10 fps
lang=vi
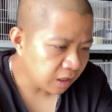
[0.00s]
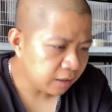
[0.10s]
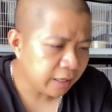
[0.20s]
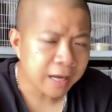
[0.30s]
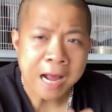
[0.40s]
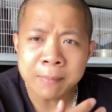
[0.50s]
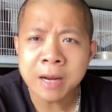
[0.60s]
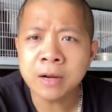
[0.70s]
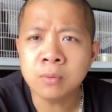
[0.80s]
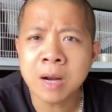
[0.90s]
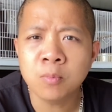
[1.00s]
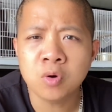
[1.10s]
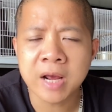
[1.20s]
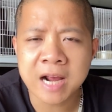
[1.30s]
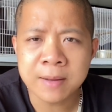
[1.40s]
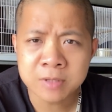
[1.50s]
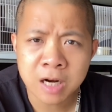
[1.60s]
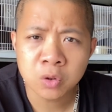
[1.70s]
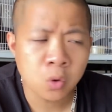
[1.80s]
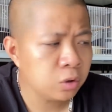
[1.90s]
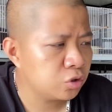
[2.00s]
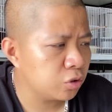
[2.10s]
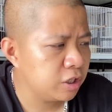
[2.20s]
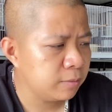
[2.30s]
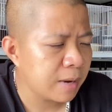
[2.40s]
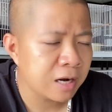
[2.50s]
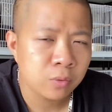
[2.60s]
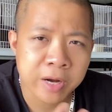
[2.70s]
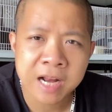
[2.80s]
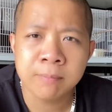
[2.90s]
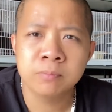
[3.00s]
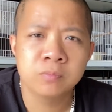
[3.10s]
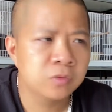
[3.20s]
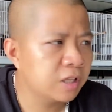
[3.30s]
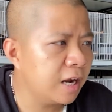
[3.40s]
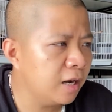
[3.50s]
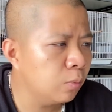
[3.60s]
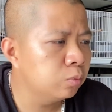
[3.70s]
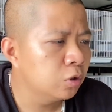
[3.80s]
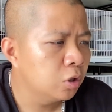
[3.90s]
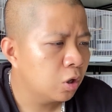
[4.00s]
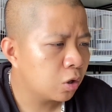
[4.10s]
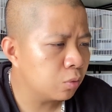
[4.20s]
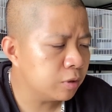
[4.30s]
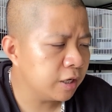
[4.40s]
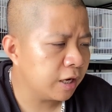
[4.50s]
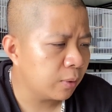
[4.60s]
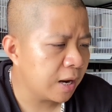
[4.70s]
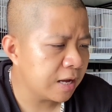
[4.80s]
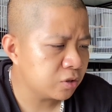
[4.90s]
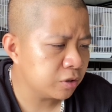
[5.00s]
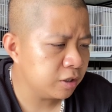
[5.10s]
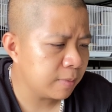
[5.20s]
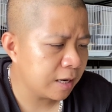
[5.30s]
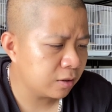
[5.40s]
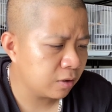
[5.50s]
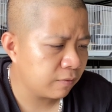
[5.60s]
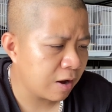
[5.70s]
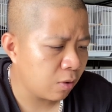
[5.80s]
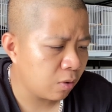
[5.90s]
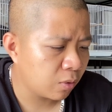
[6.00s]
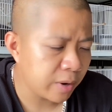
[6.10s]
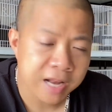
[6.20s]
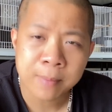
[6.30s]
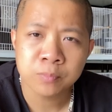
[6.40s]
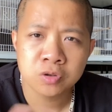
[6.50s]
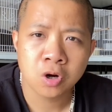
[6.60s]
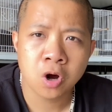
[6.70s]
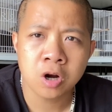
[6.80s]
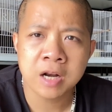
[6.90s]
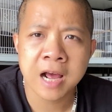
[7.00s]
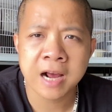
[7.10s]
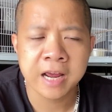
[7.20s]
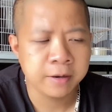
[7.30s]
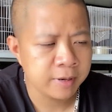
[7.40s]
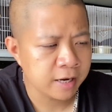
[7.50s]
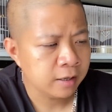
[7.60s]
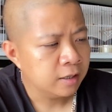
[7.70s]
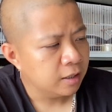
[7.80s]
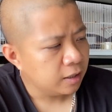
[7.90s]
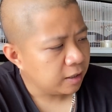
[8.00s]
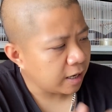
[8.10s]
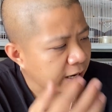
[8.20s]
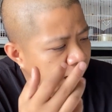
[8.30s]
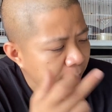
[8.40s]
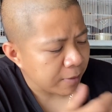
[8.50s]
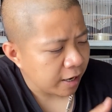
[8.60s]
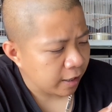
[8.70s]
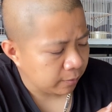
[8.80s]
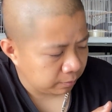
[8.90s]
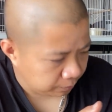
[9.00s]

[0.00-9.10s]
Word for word: Thì cái cám này cũng là một loại cám rất là tốt cho chim ăn quanh năm, thay lông cũng như kiểu là cho chim ăn vào quanh năm cho nó hót hàng ngày các bác nhá. Cái cám này ấy,